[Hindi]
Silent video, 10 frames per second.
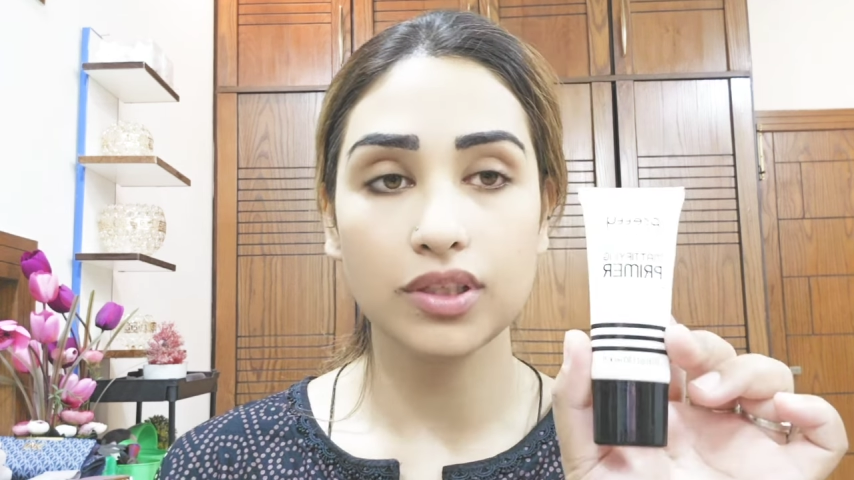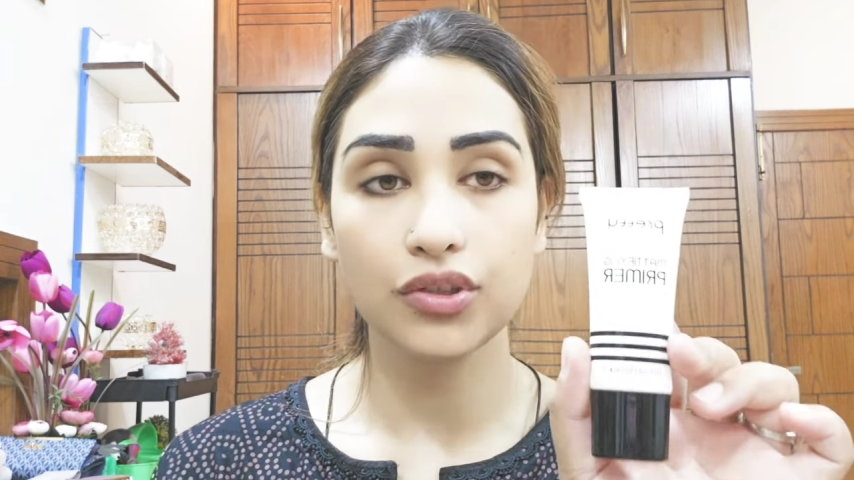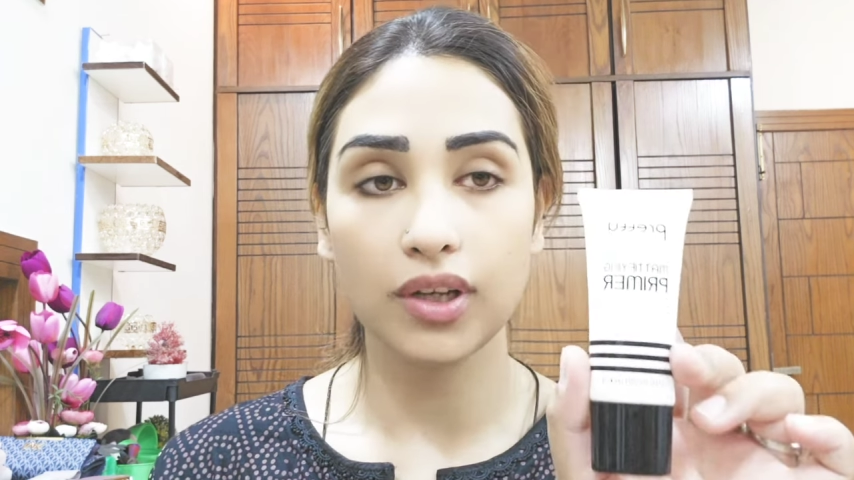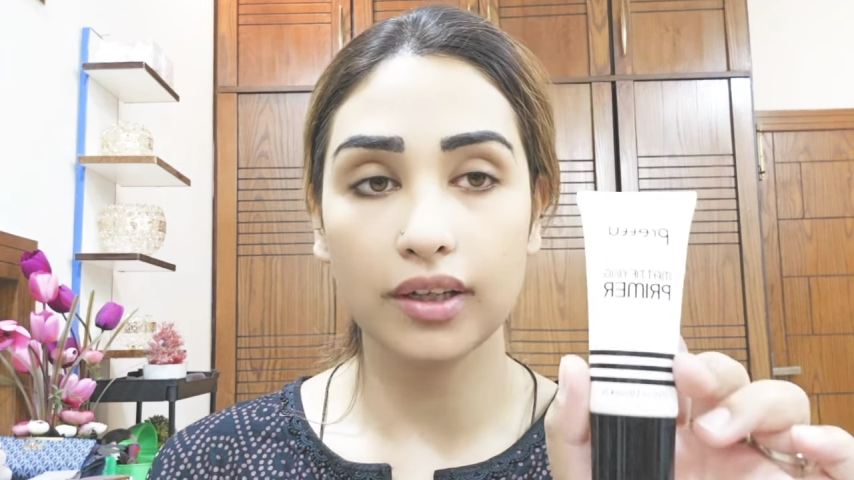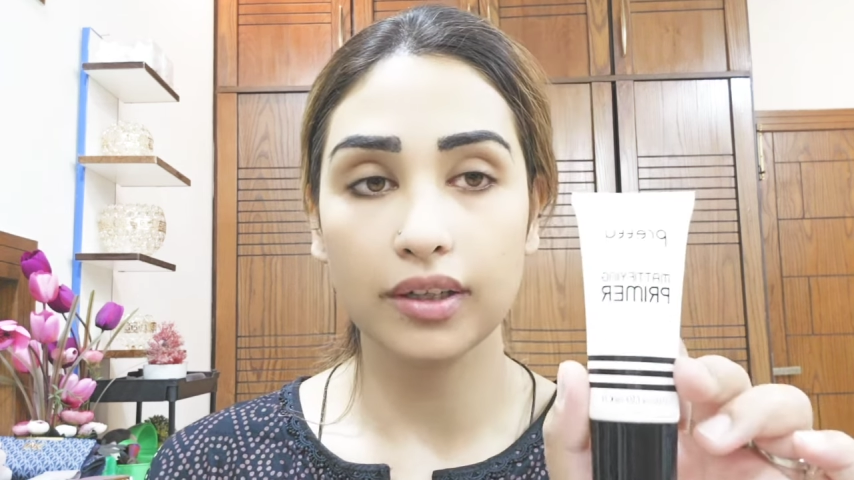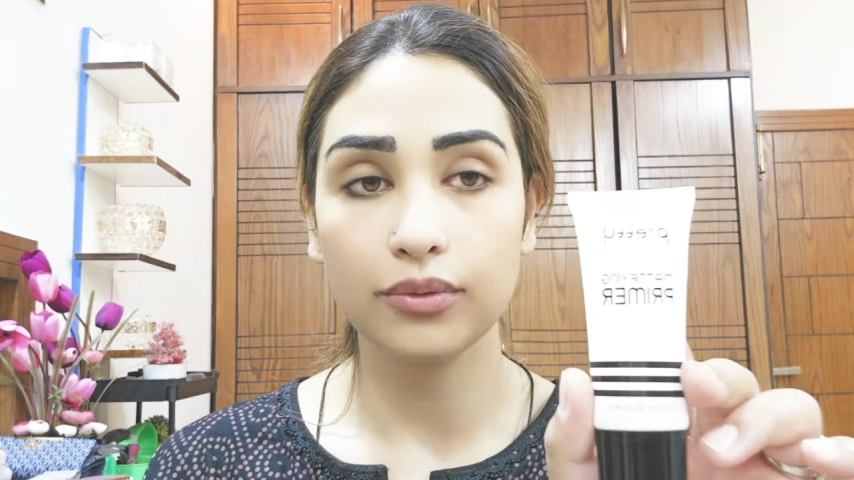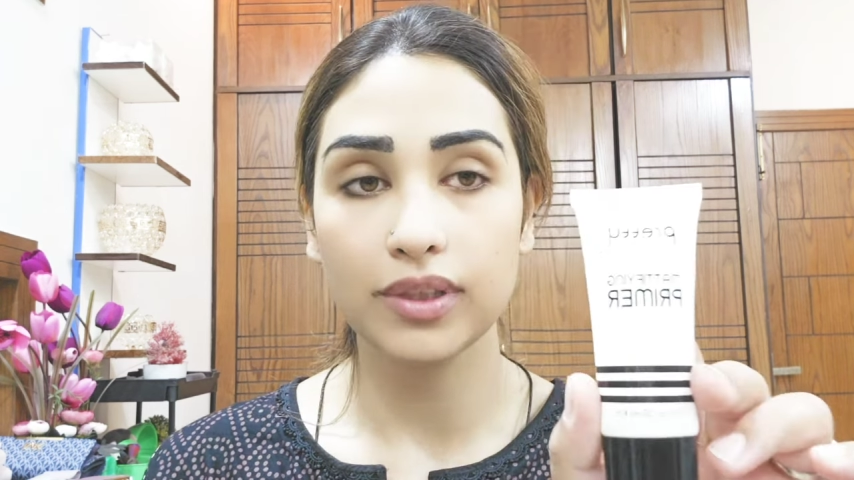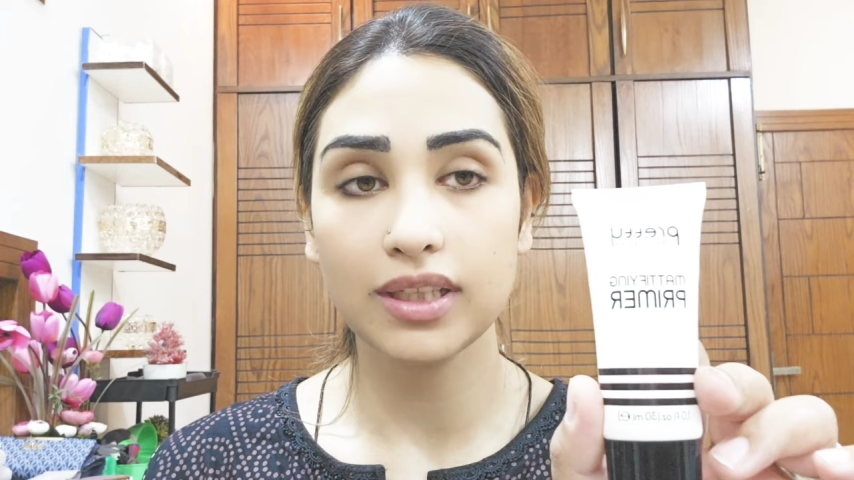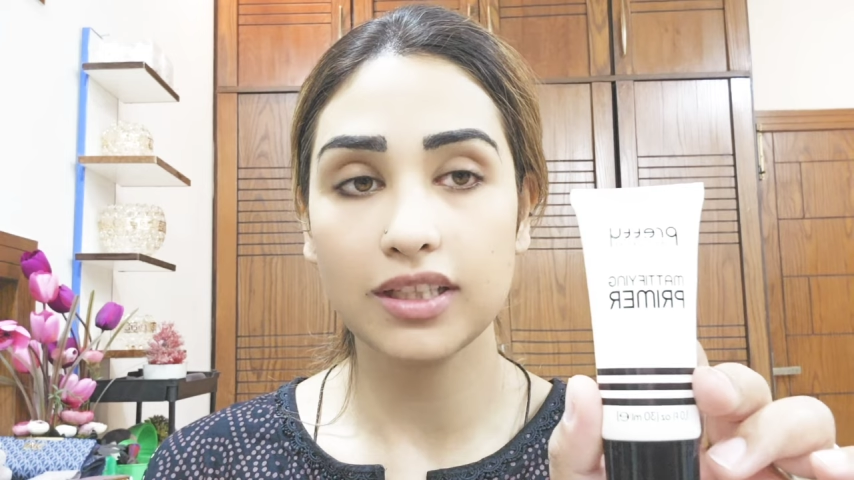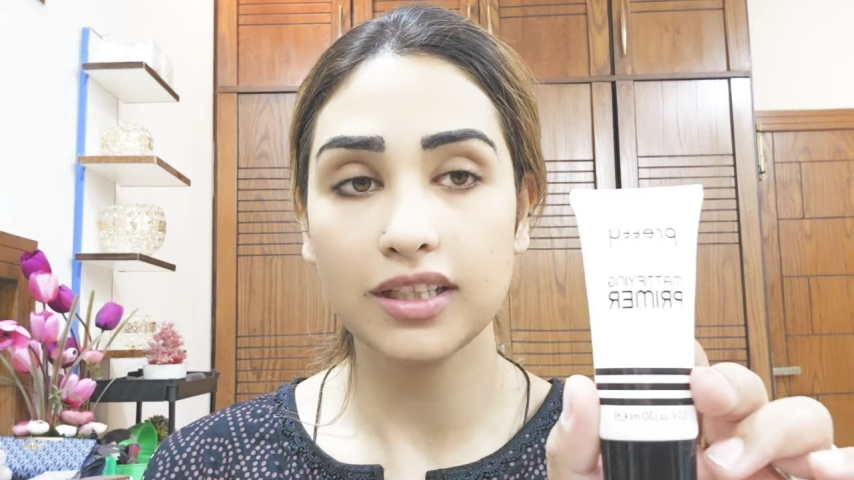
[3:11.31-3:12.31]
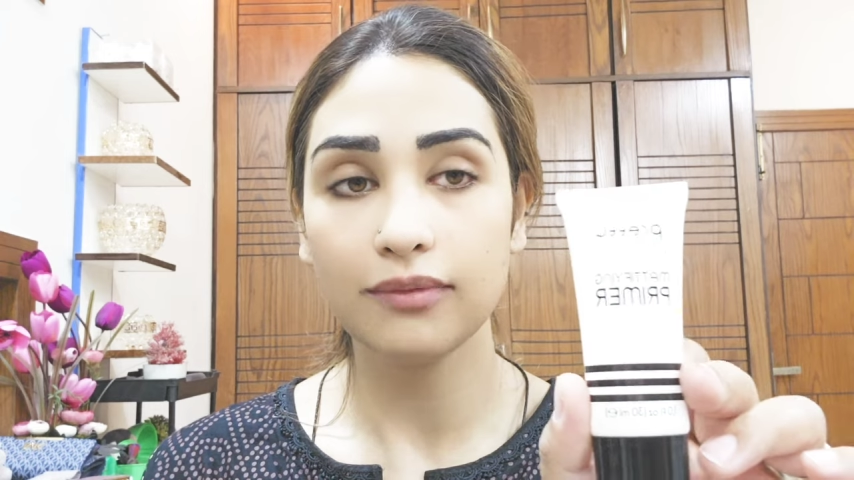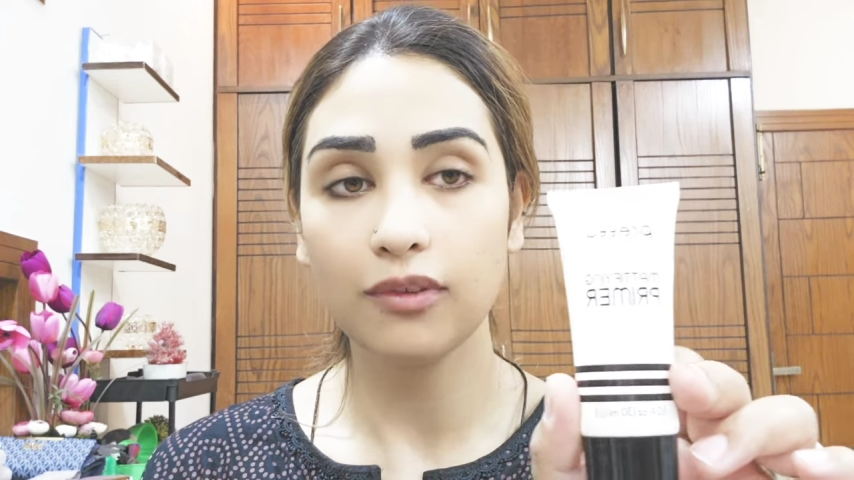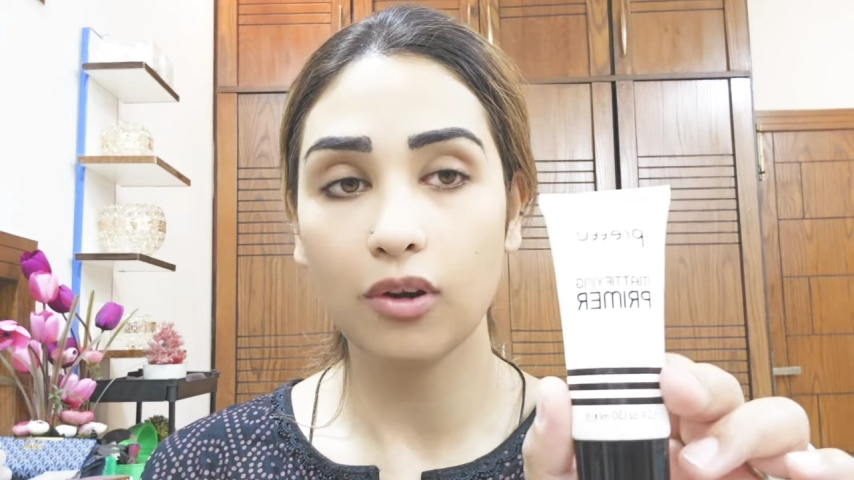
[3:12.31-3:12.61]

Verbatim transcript: से शेयर करूंगी जी